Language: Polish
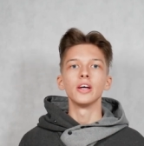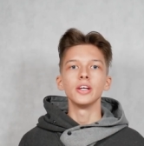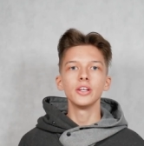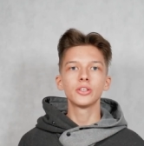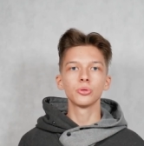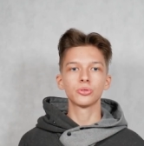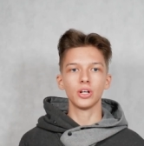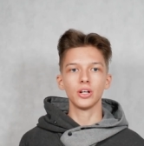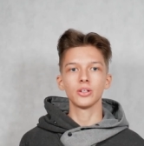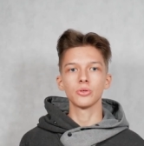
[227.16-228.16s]
I
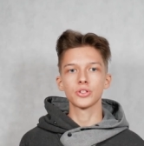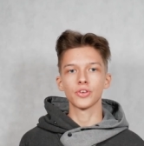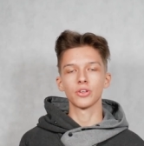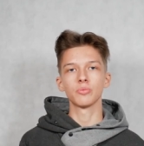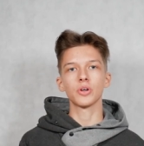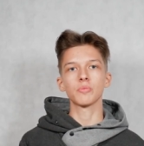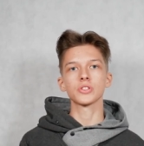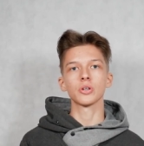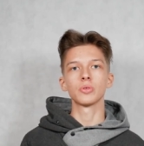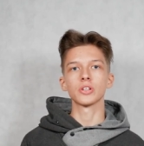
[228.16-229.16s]
tutaj uświadomiłem
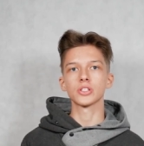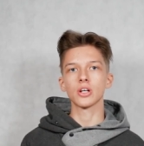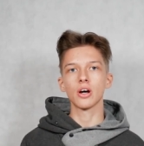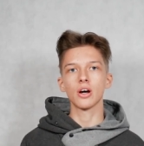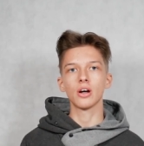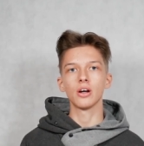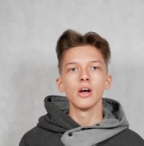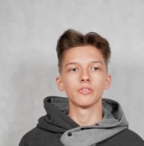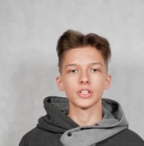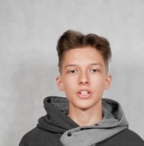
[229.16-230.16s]
sobie, że
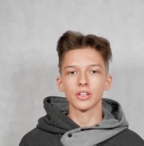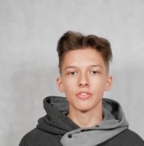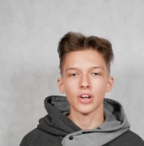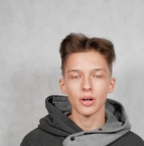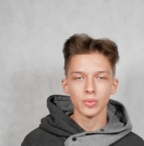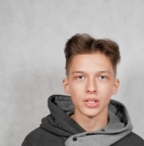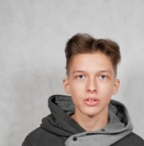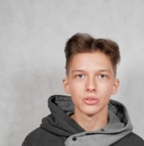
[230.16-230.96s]
właśnie ten fragment,